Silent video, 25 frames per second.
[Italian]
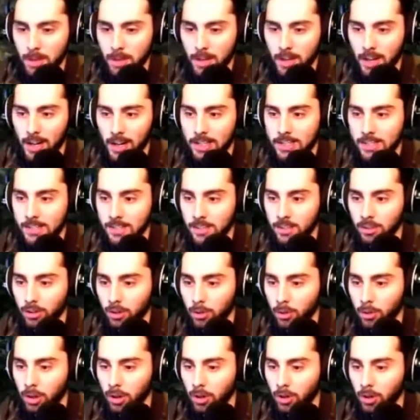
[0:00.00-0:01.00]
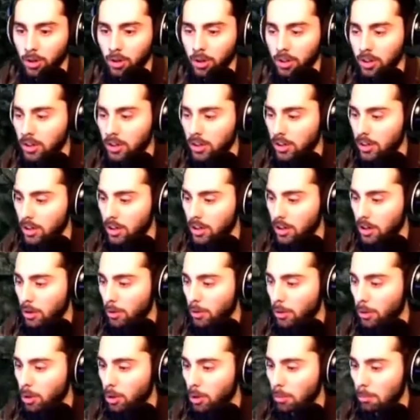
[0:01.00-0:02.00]
al ragazzino, quello,
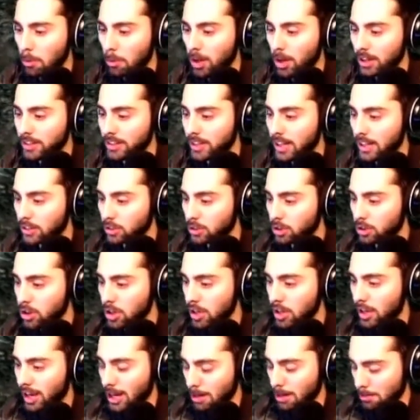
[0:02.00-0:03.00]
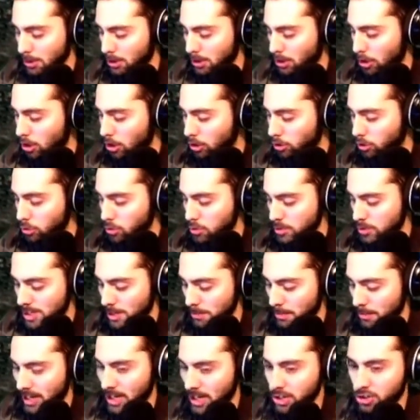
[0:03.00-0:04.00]
quello un po' andato. Capitolo 8, un seme che